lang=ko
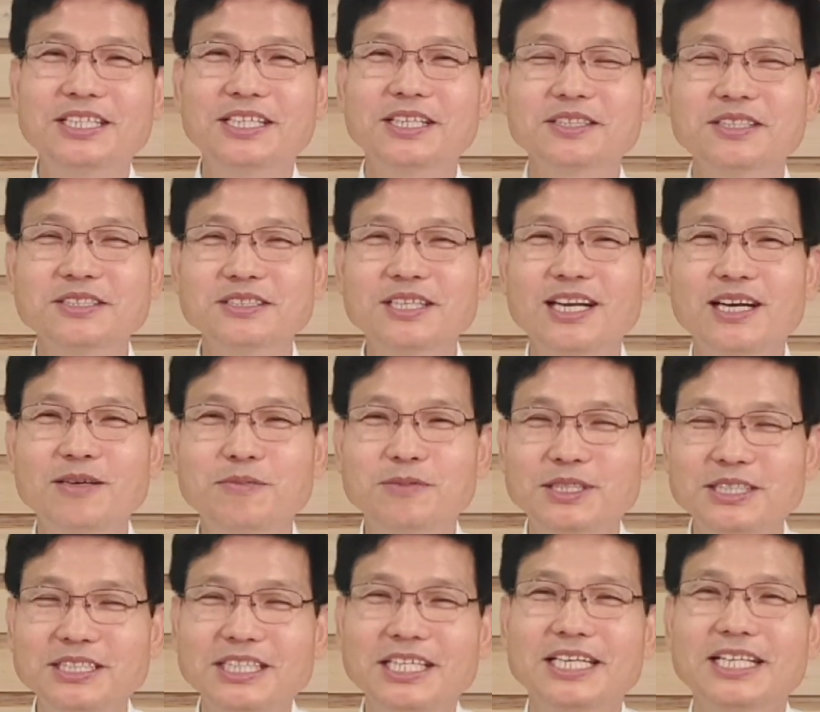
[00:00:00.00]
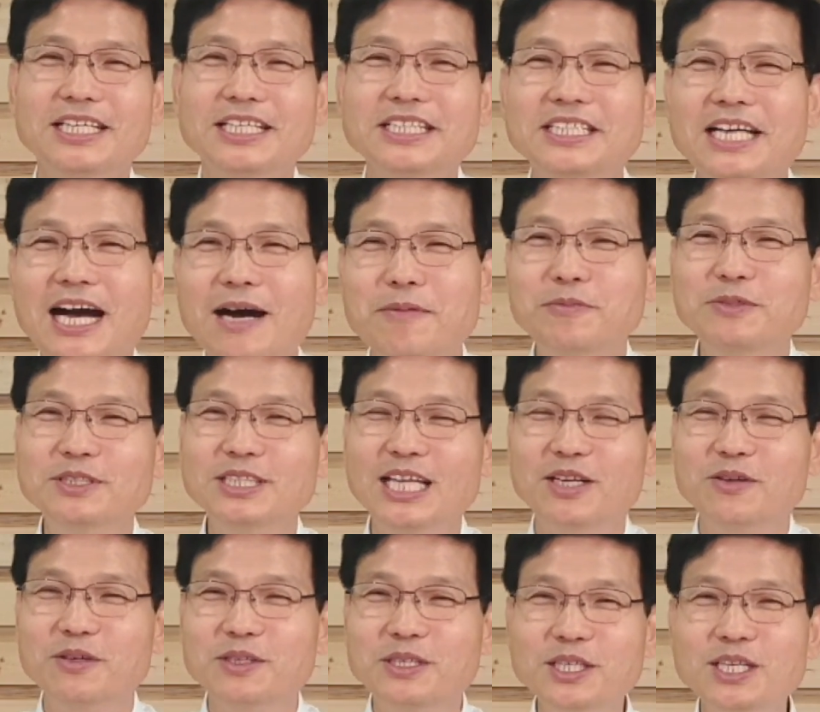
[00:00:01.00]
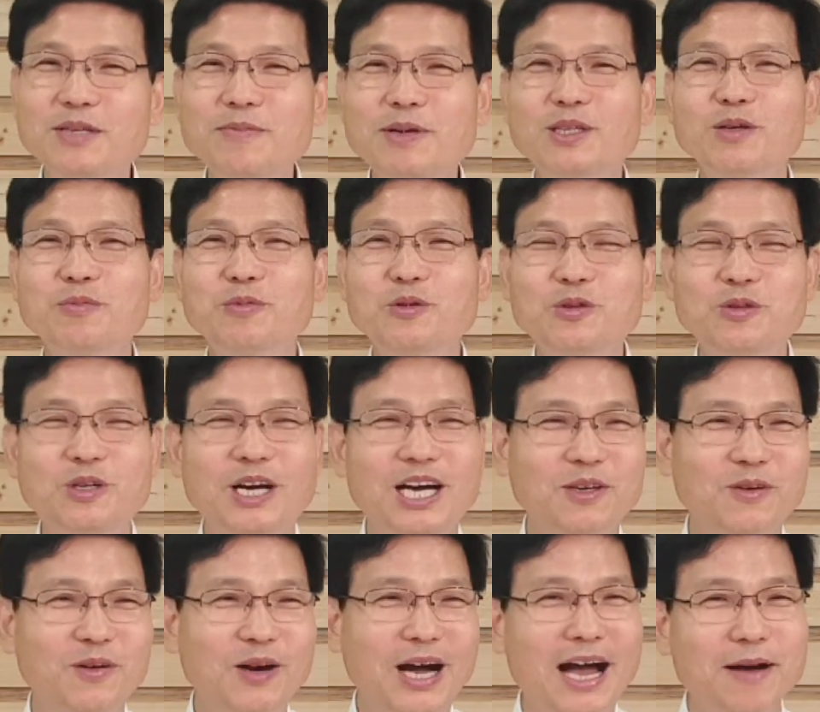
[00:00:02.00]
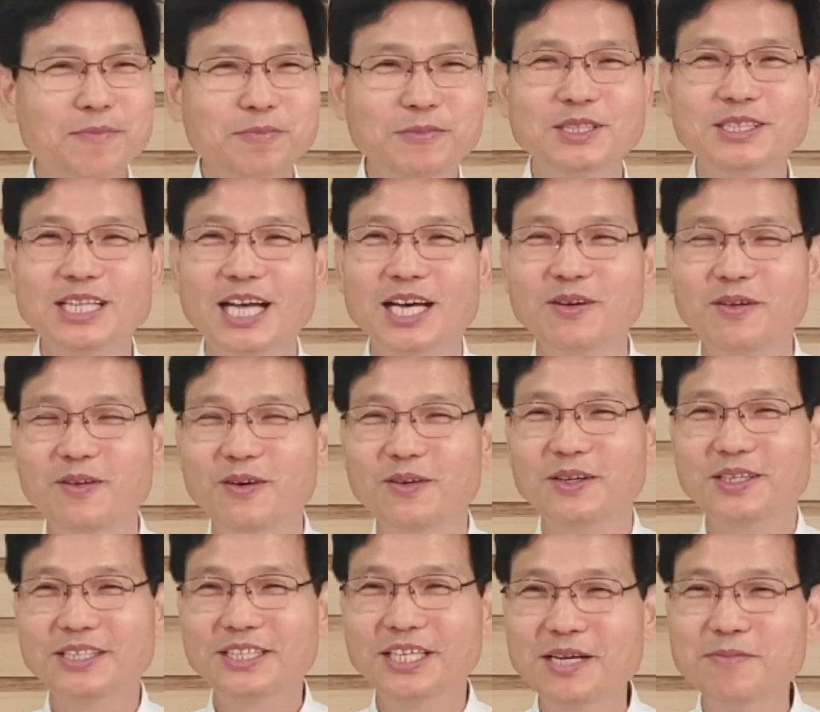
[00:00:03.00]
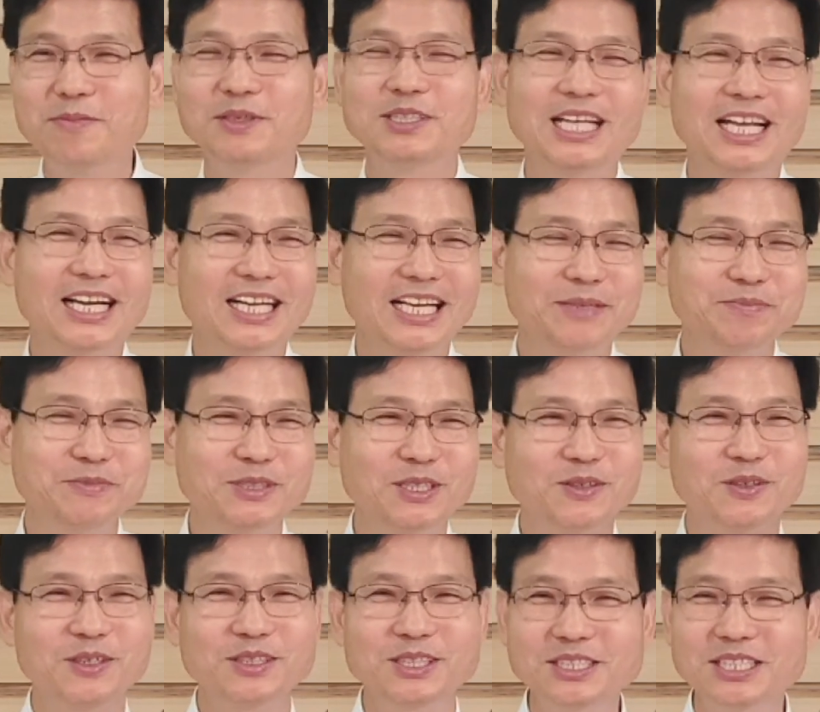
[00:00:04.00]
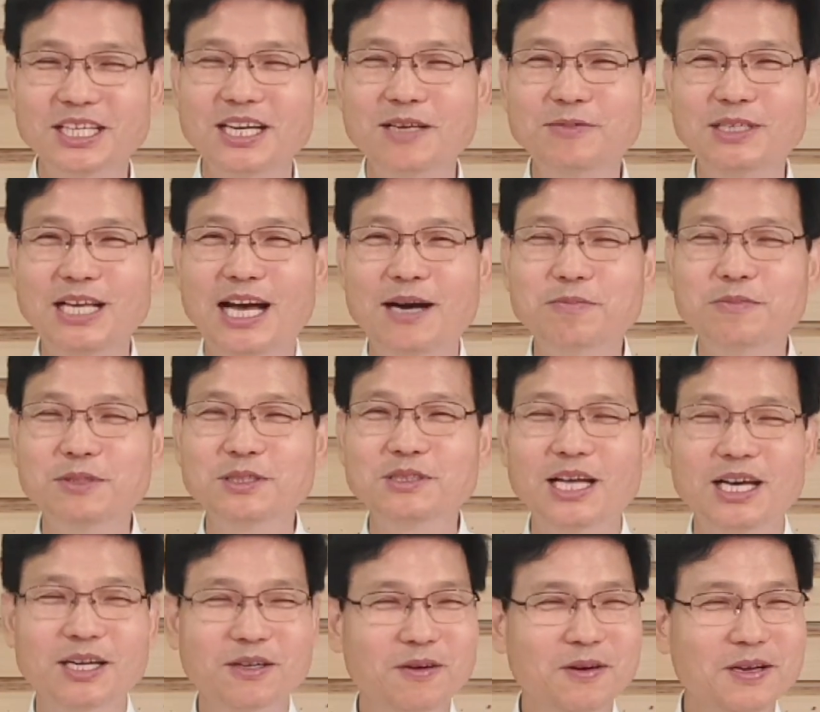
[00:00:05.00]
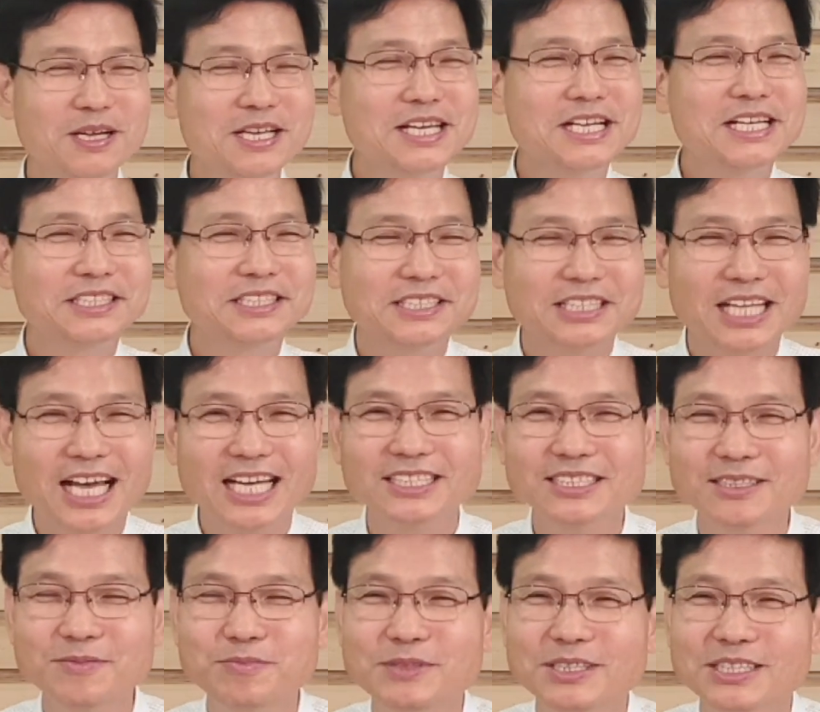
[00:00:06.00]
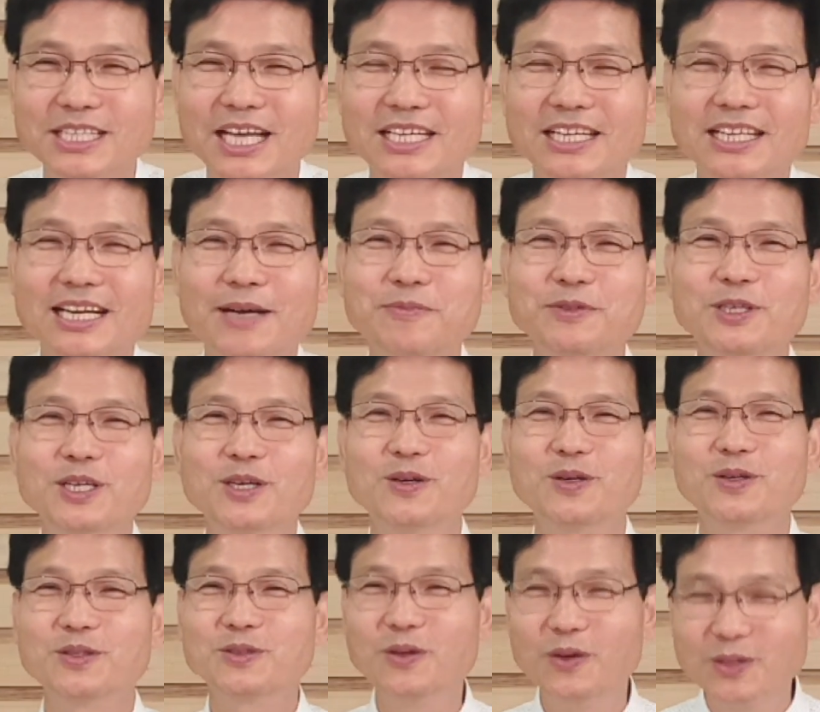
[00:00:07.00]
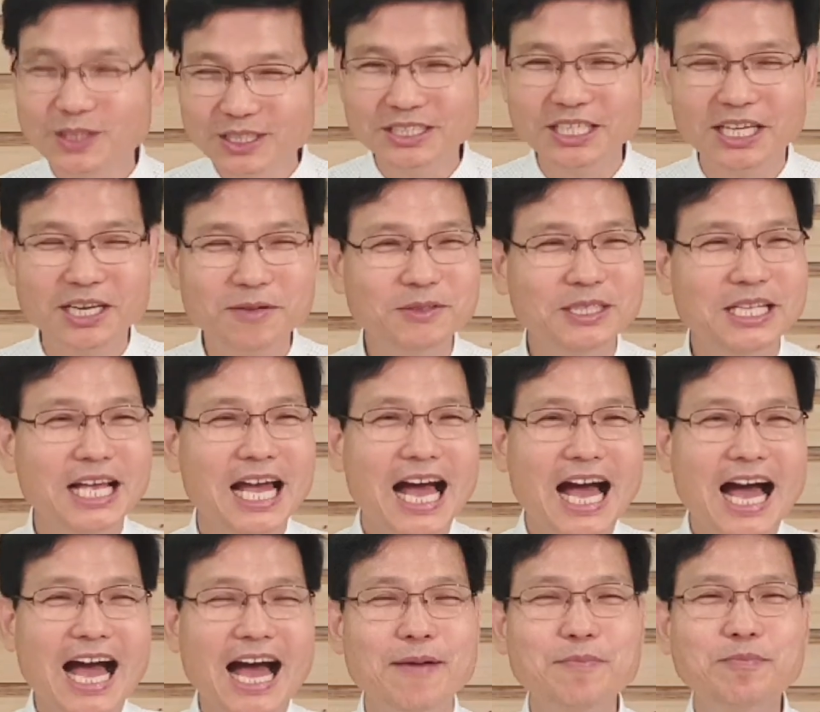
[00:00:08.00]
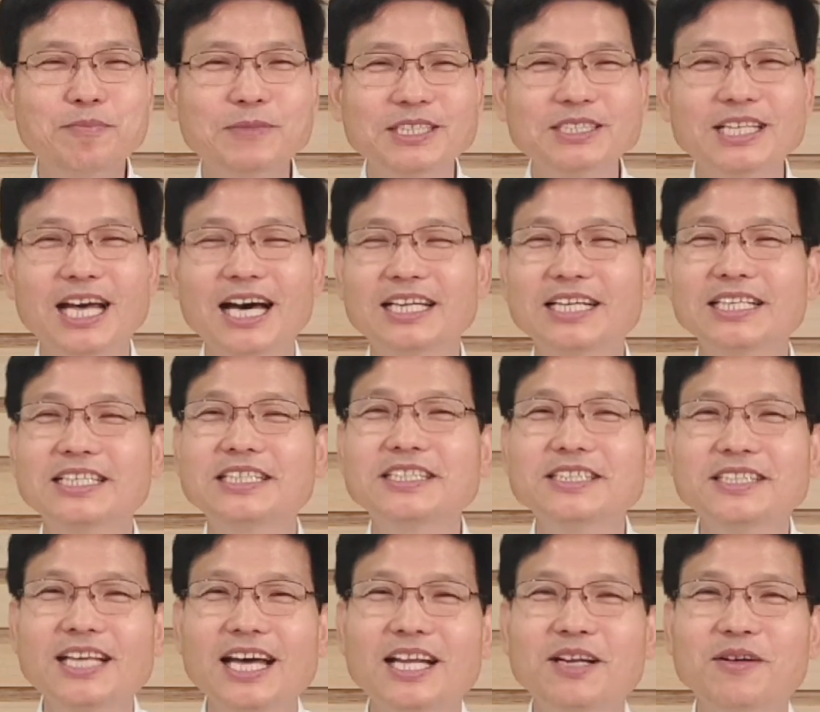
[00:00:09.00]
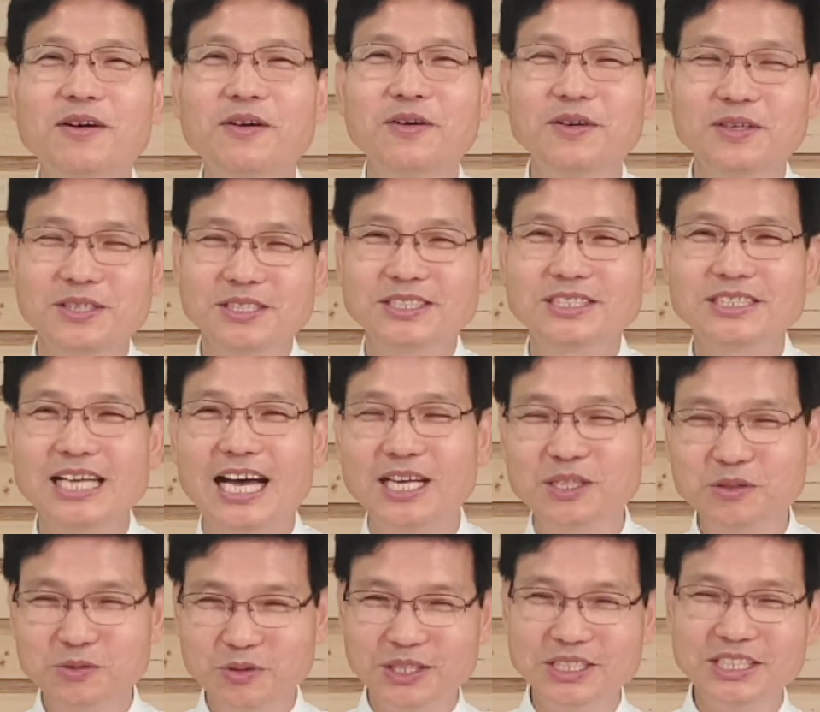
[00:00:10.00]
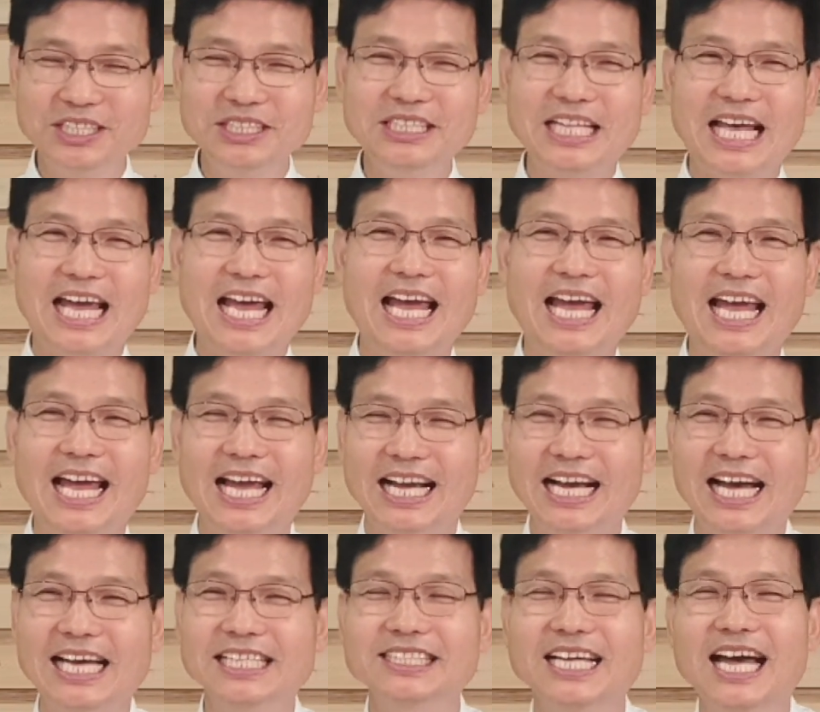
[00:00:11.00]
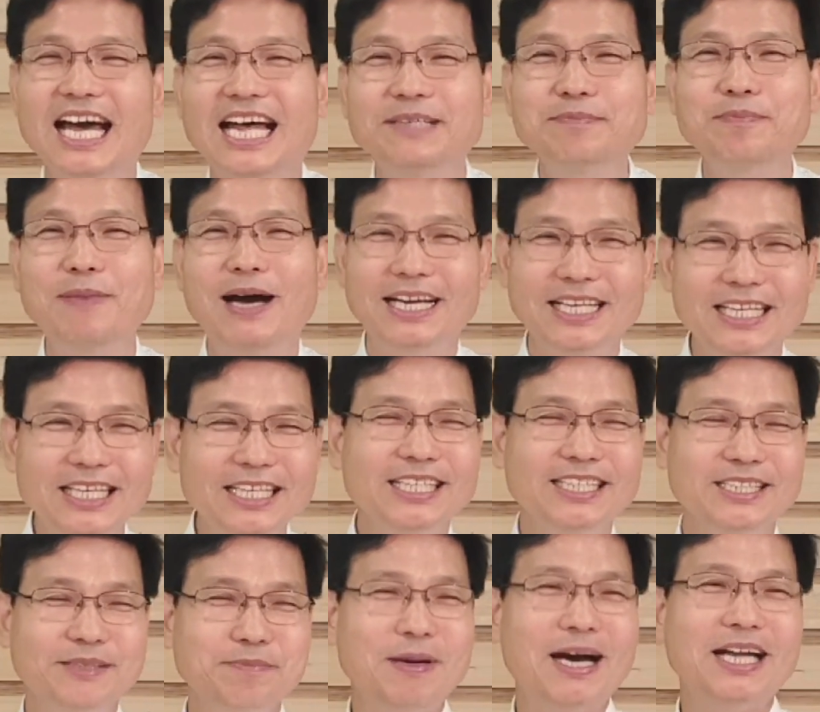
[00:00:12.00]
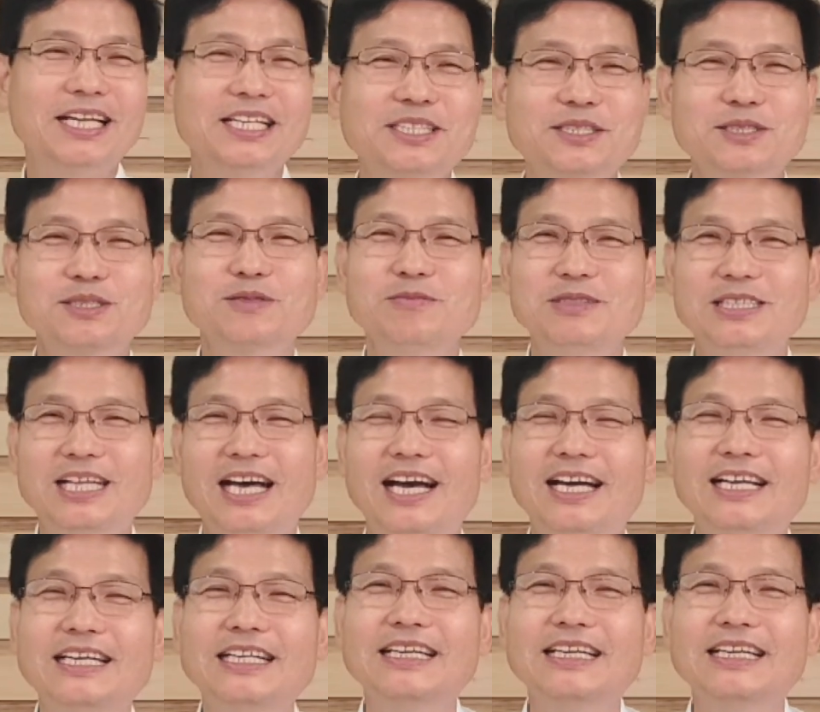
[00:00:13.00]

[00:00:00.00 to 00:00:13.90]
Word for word: 어떤 사람은 그 한문화로 그럼에도 불구하고 한문화로 열 문화를 남겼고 어떤 사람은 한문화로 다섯 문화를 남겼고 또 어떤 사람은 한문화를 그대로 쌓아두었는데 가서 하는 말이 말이 그렇습니다.